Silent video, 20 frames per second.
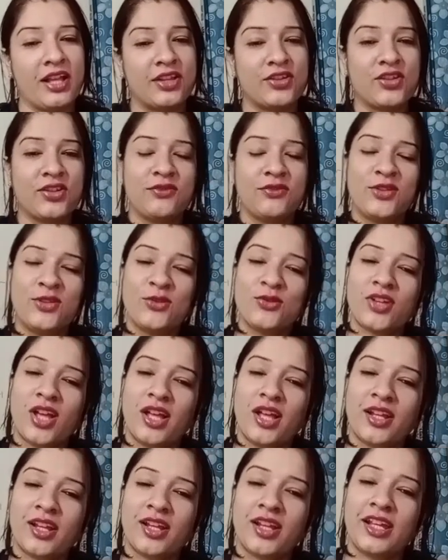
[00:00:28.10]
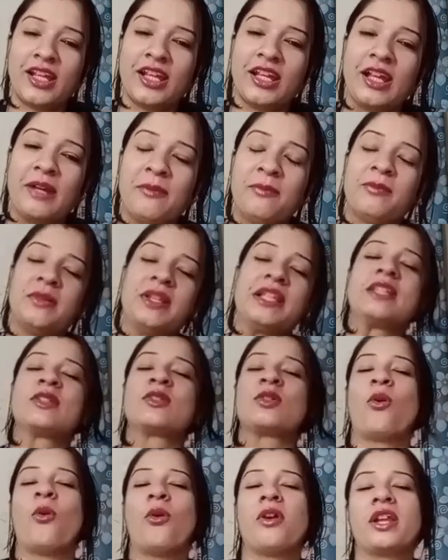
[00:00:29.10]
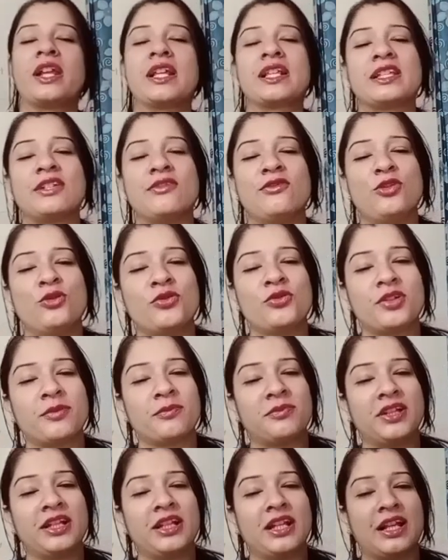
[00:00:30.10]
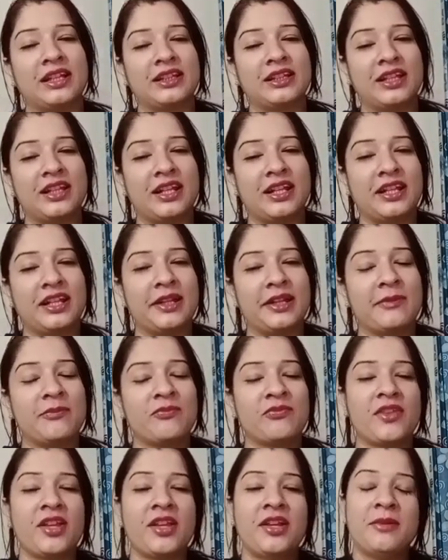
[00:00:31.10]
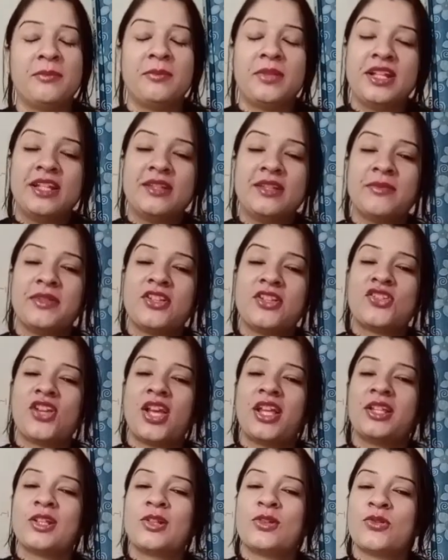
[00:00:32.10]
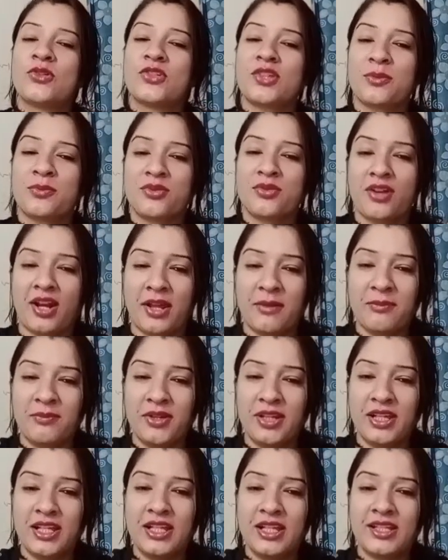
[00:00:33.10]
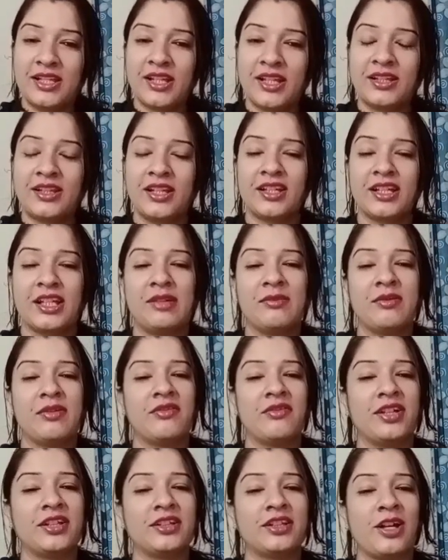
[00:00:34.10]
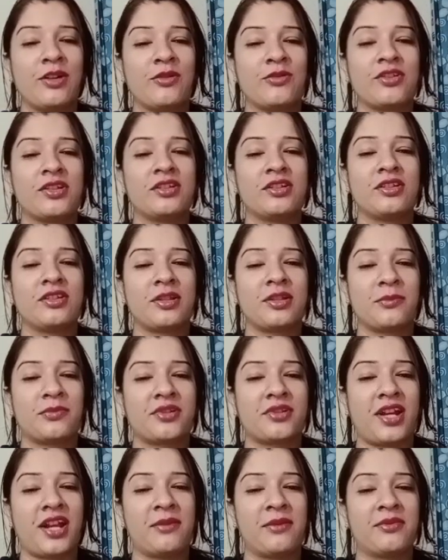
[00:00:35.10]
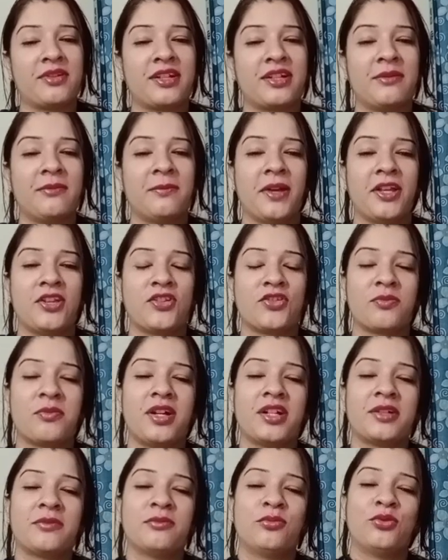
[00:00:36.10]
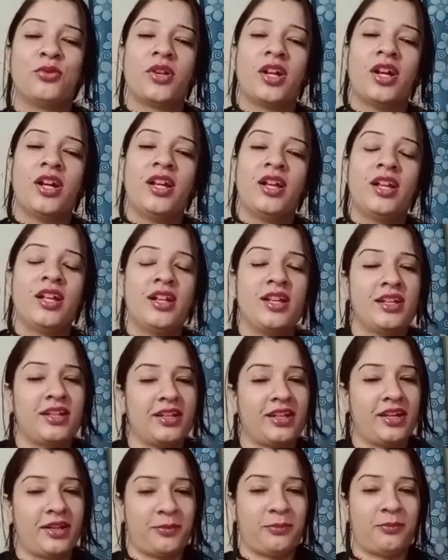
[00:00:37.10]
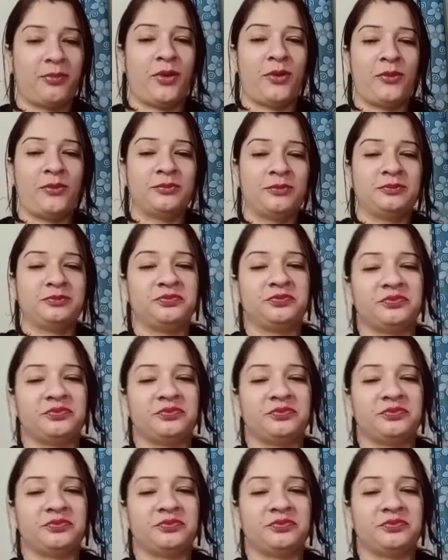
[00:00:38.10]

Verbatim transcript: अच्छे व्यूज़ आ रहे हैं प्लीज़ और ऐसे व्यूज़ अपने लाते रहिए प्लीज़ मेरे चैनल को सब्सक्राइब भी कीजिए ताकि मैं वन थाउजेंड सब्सक्राइबर का बेंचमार्क पूरा कर पाऊँ